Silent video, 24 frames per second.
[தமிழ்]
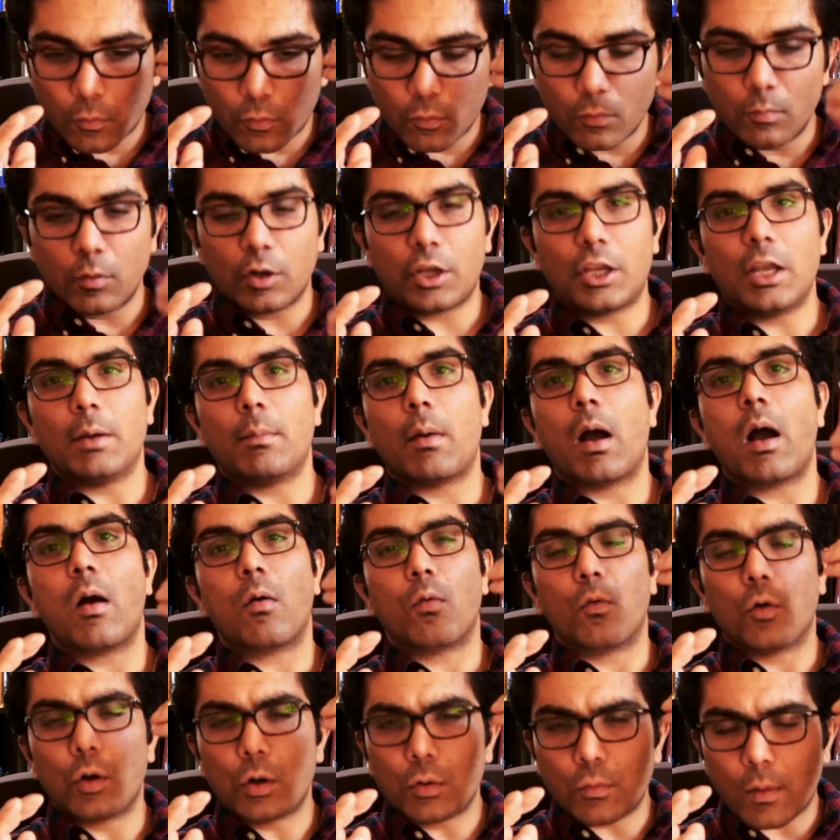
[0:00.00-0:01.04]
முக்கியமாக
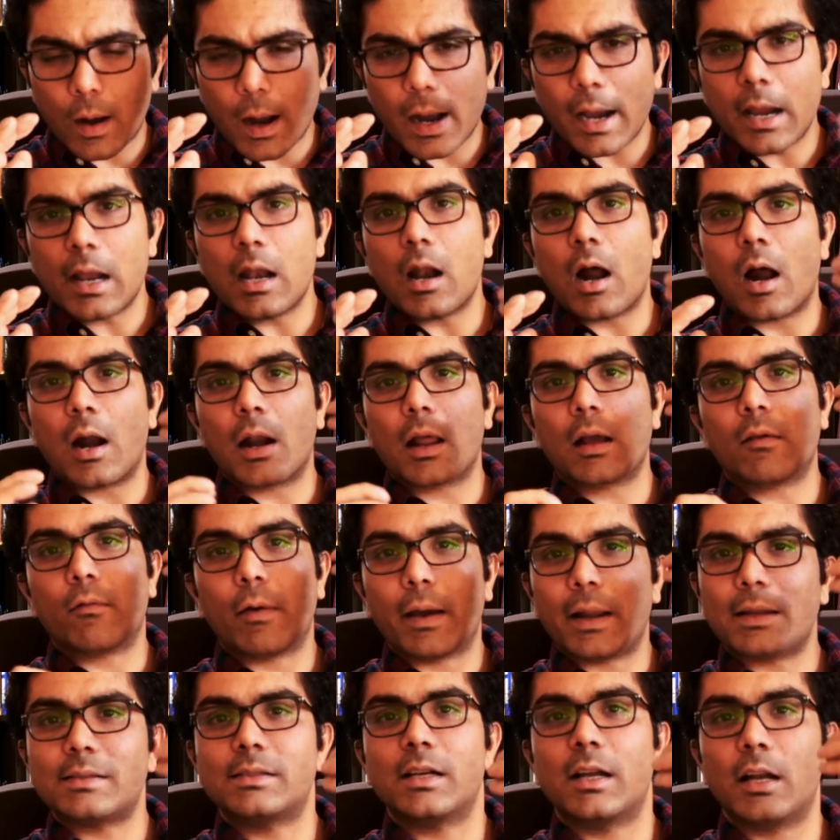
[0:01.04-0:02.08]
ஒரு வகையிலான
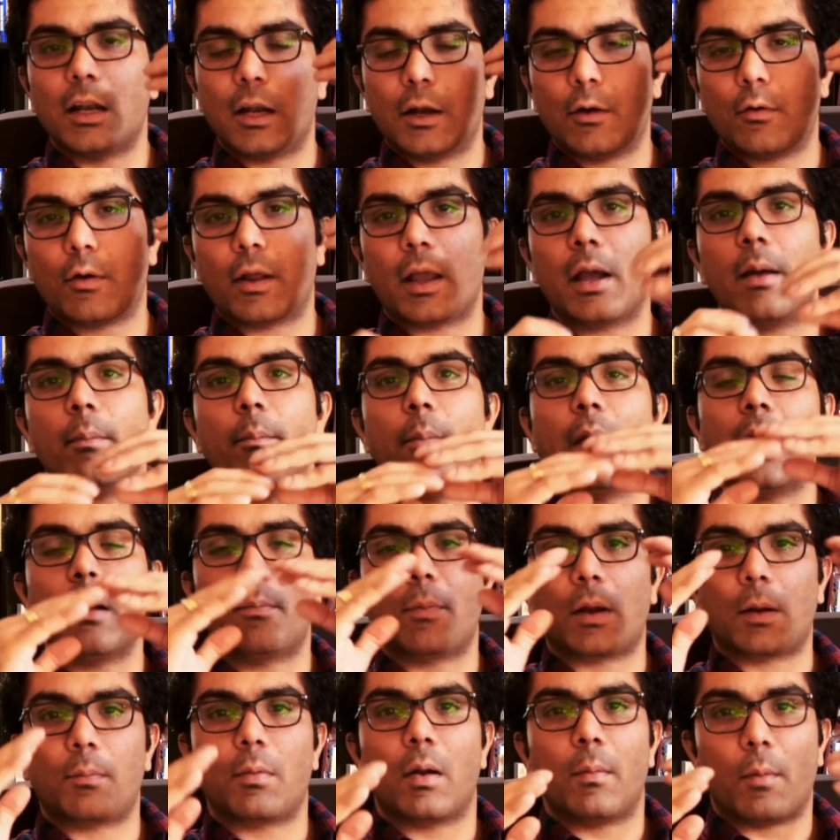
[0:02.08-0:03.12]
வைரஸுகளினுடைய
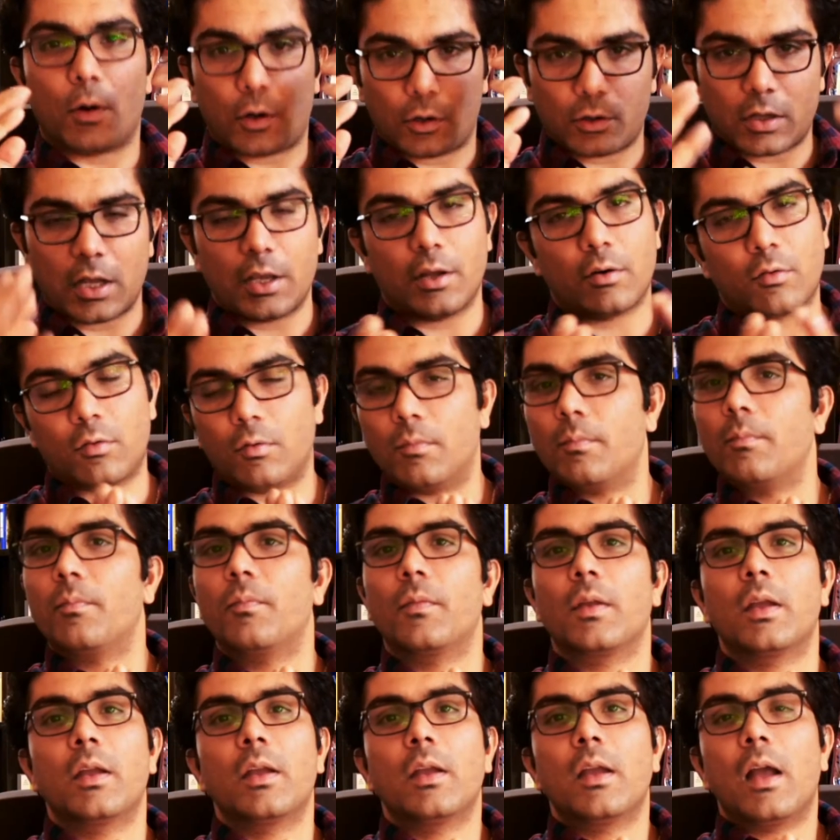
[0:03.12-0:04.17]
மேல்பரப்பில் மட்டும்தான் இருக்கும்
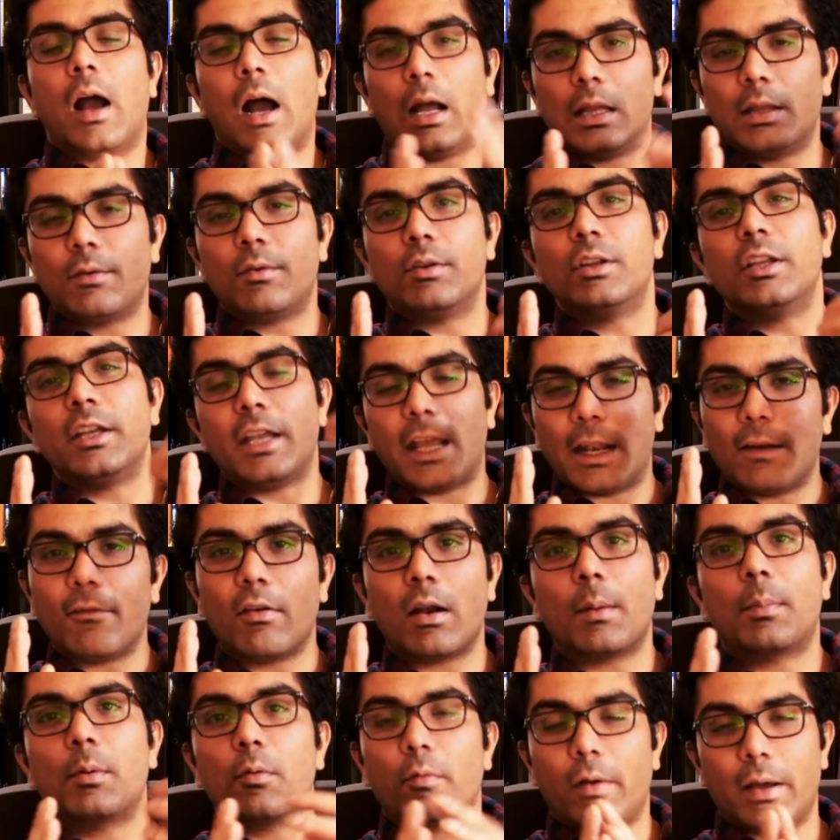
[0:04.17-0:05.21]
அதை வந்து
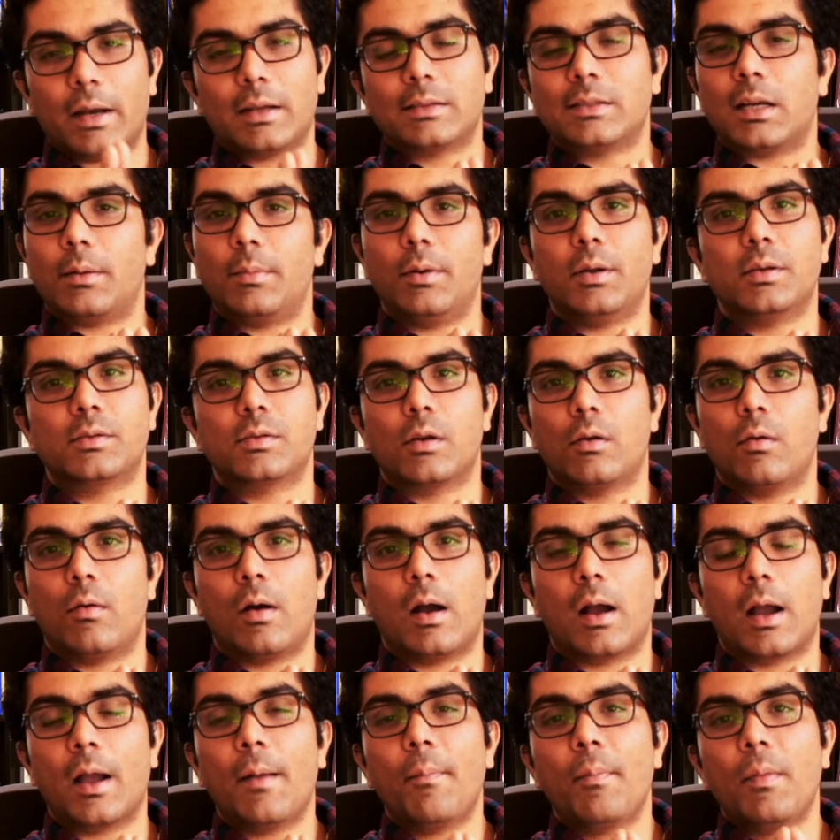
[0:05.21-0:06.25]
என்வலப்டு வைரஸ் அப்படின்னு
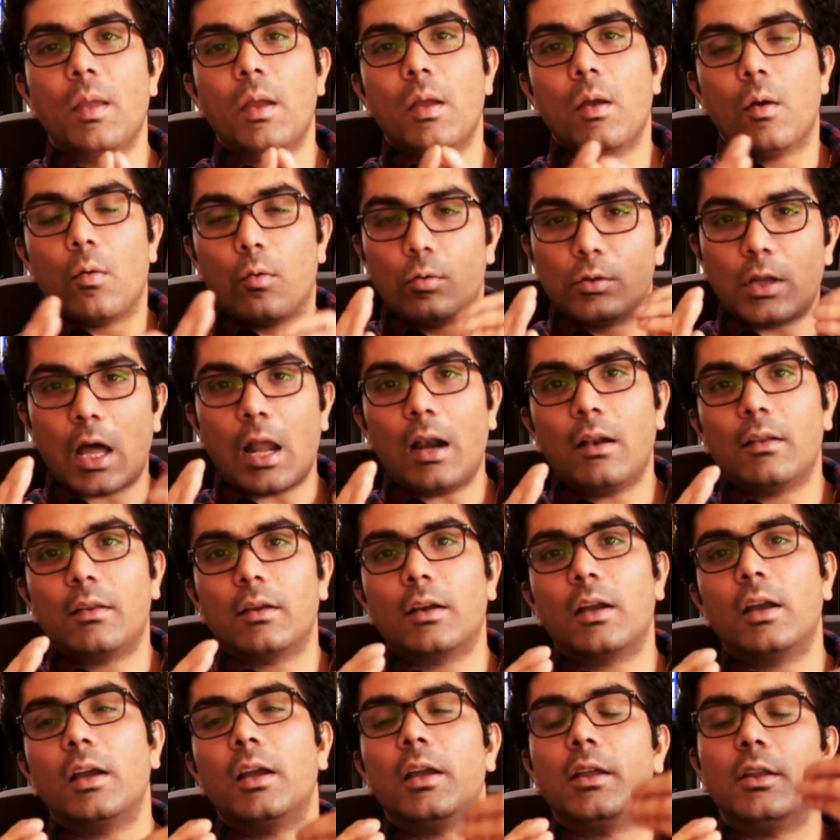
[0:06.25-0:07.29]
சொல்லுவாங்க
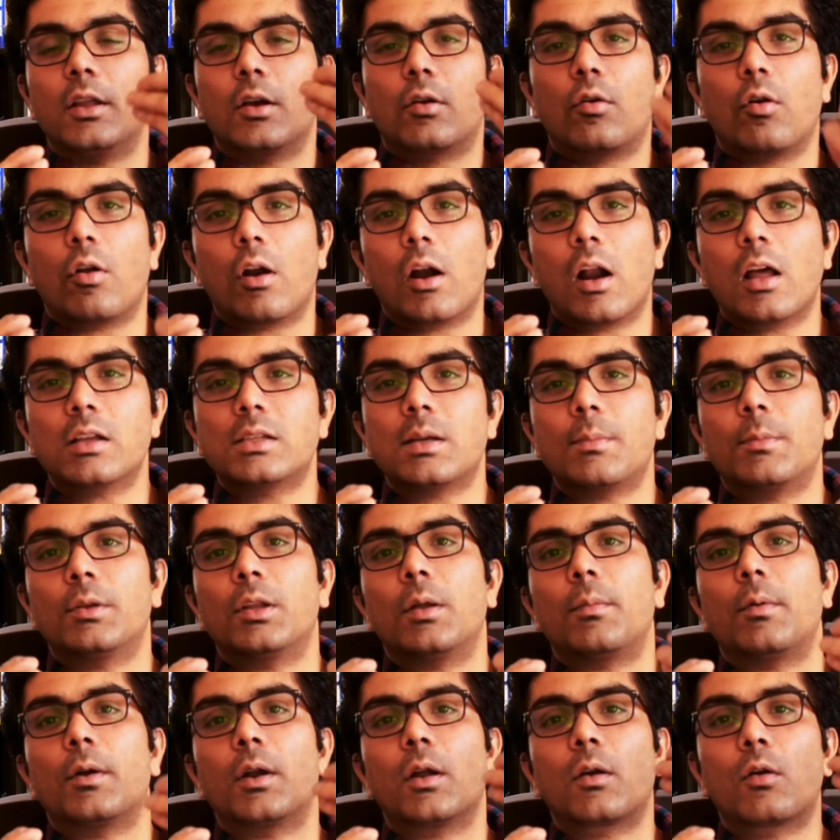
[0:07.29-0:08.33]
உதாரணத்துக்கு இந்த கொரோனா
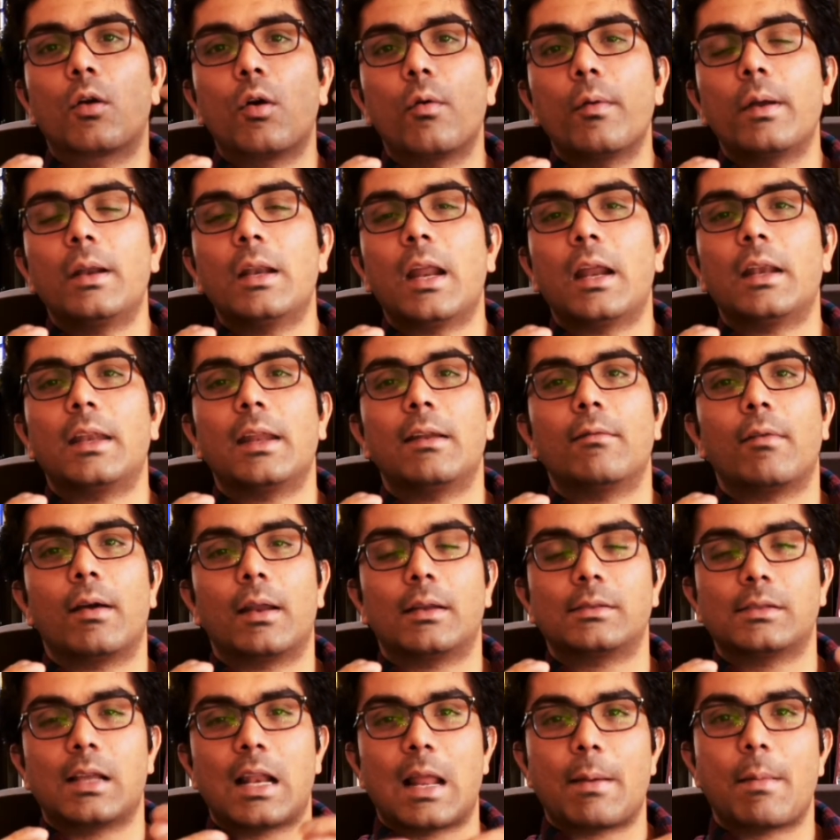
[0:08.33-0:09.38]
சம்மந்தப்பட்ட கோவிட் நைன்டீன்
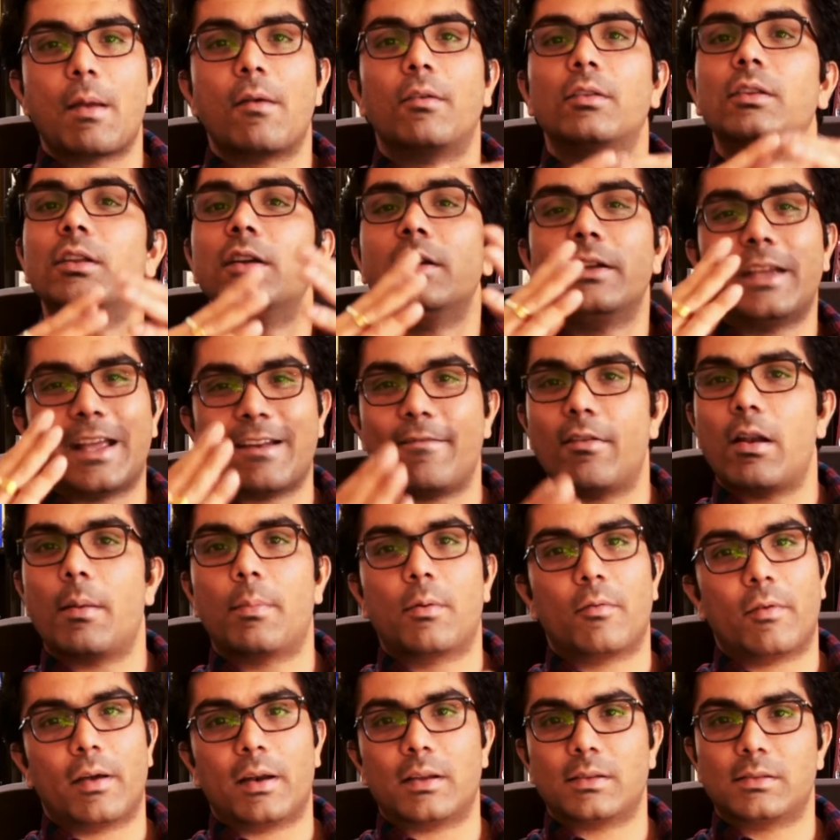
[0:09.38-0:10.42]
வைரஸ் எல்லாமே வந்து
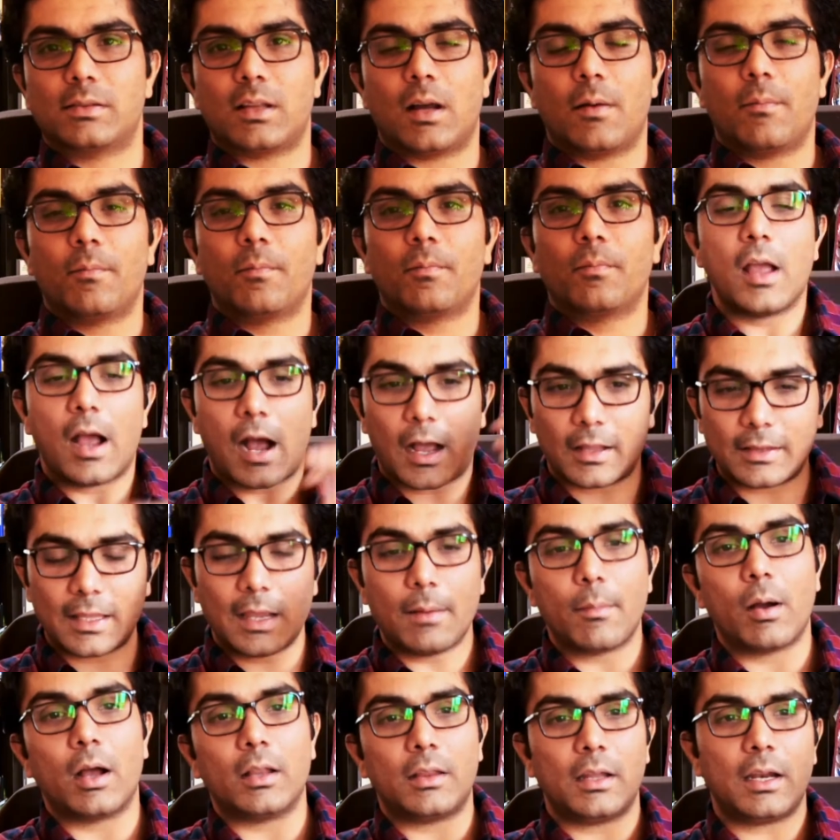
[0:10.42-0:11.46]
என்வலப்டு வைரஸ் தான் அதே
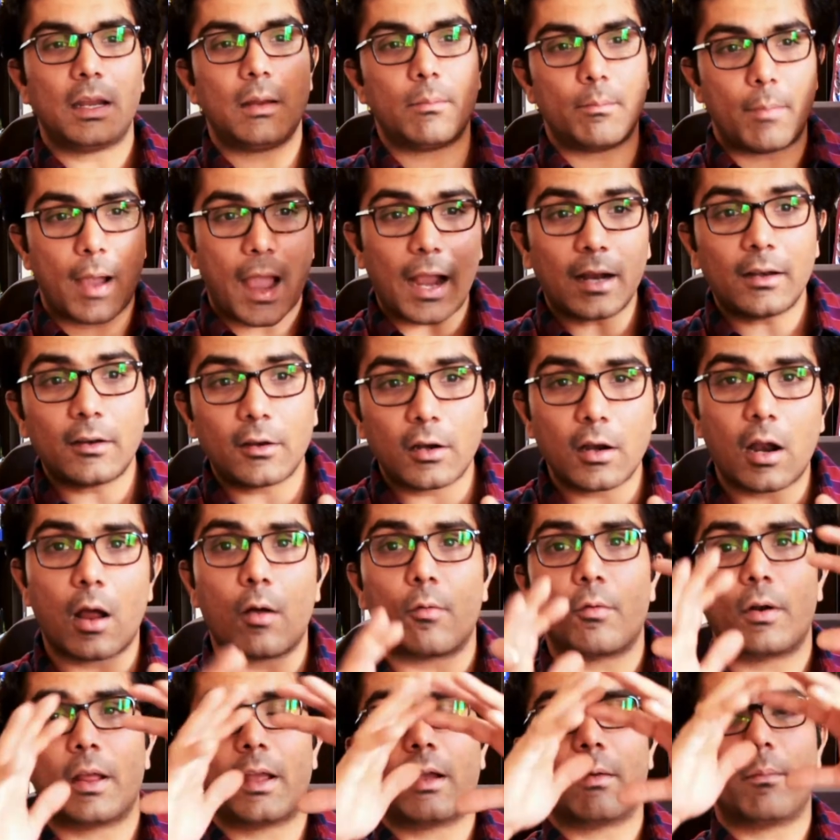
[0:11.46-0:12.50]
மாதிரி
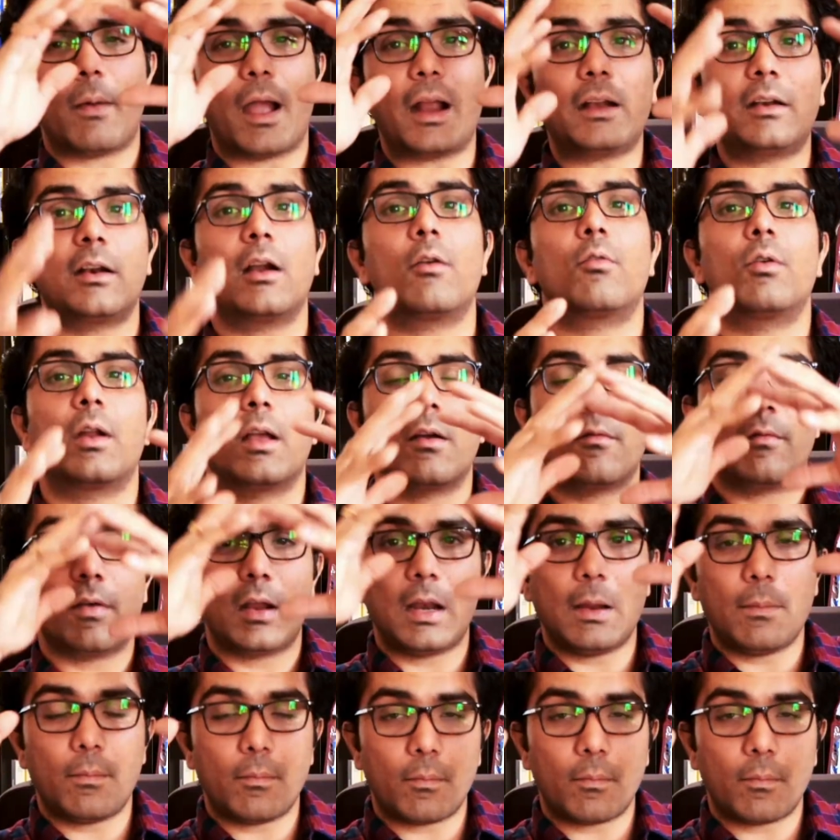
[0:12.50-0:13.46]
பாக்டீரியாவுடைய பாக்டீரியாவுடைய வெளி